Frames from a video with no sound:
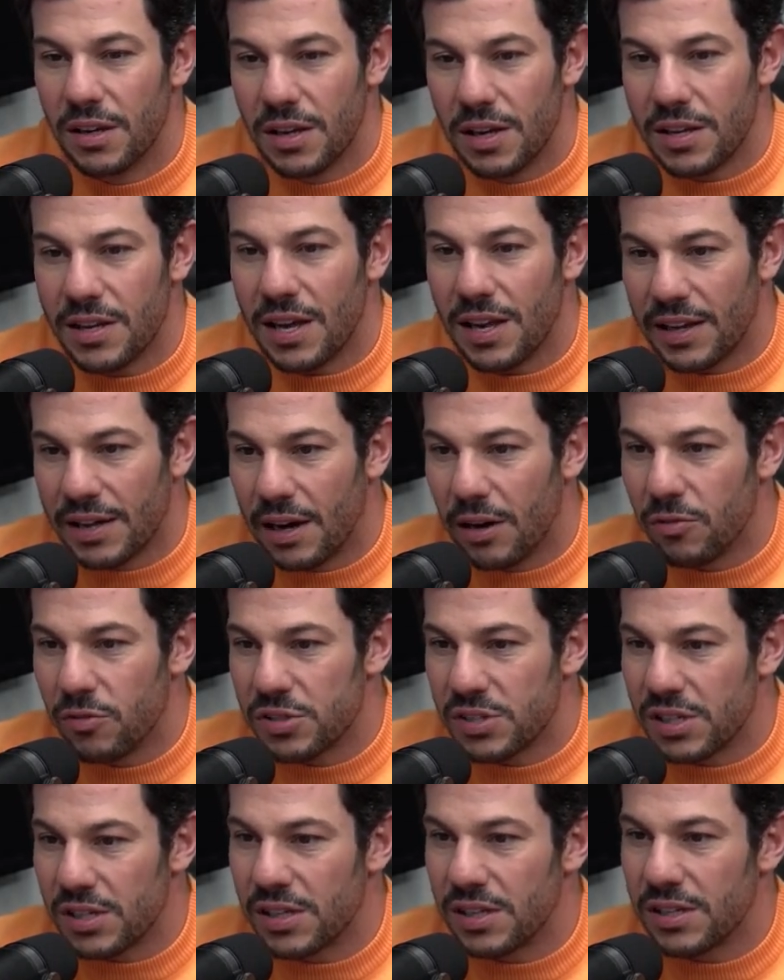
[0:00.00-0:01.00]
e que é legal
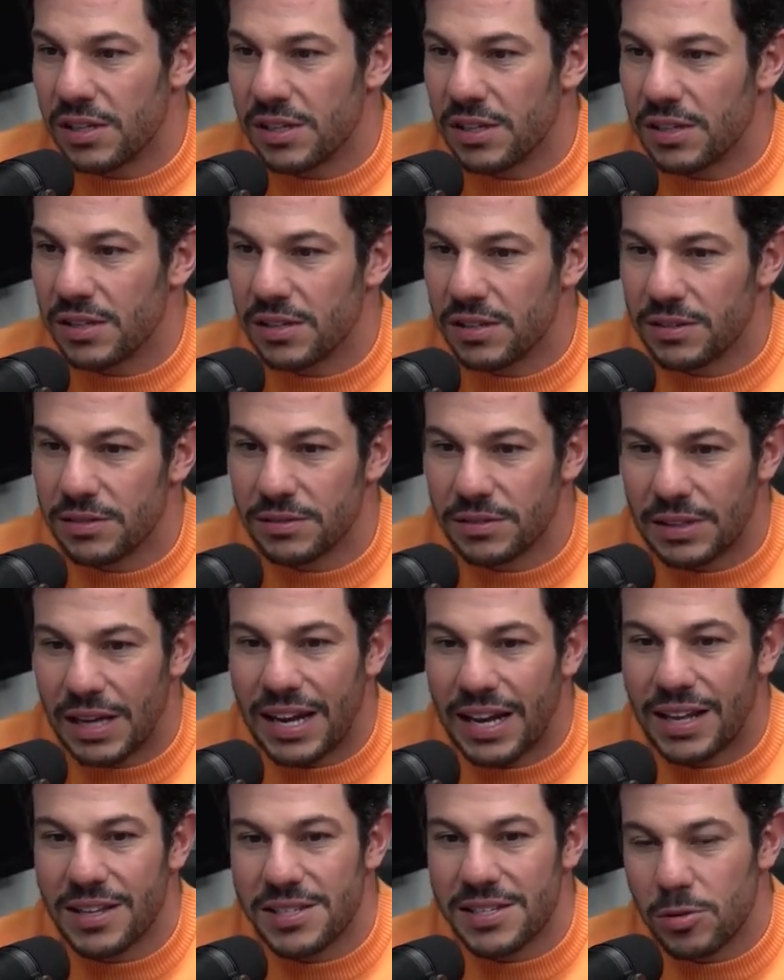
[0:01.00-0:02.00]
você
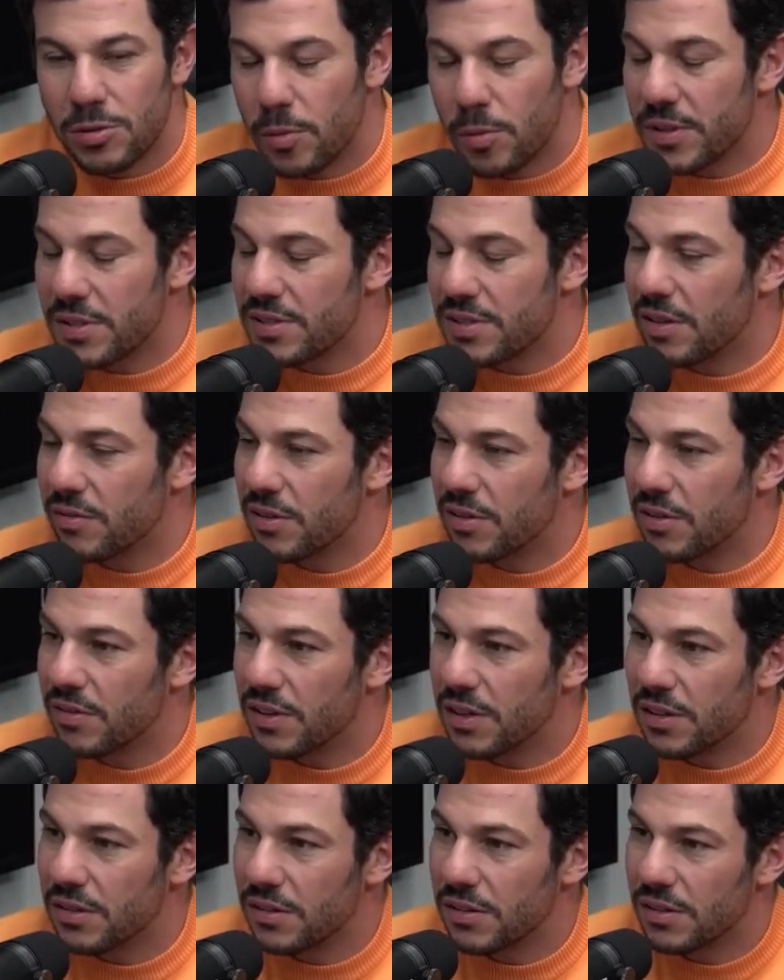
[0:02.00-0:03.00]
agradecer o momento que você está
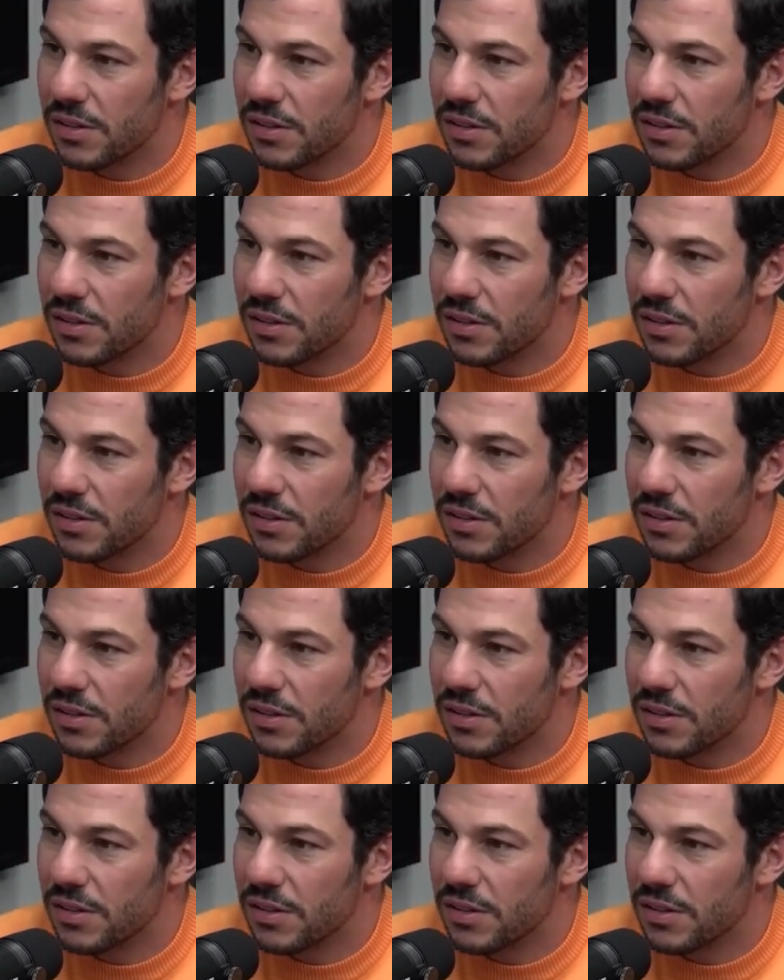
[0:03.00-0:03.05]
vivendo.